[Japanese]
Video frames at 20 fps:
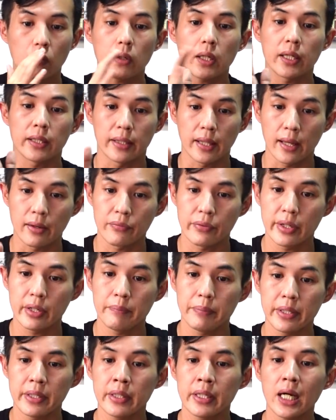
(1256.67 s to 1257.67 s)
これで
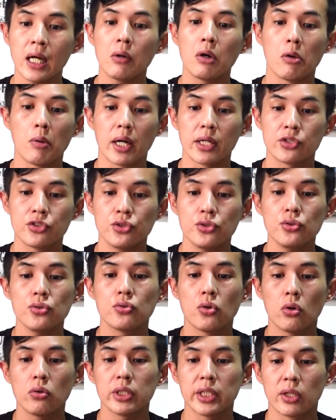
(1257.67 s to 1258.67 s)
フィリピン側は中
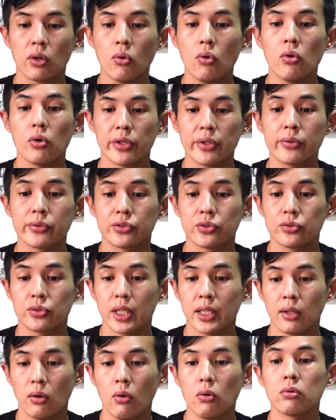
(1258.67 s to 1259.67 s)
国に抗議を
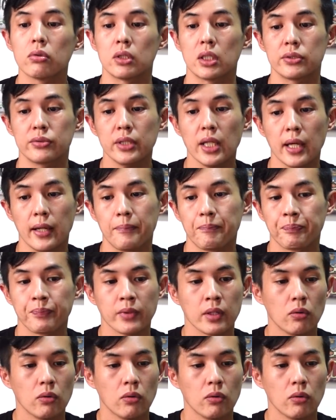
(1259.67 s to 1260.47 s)
続けておるんですね。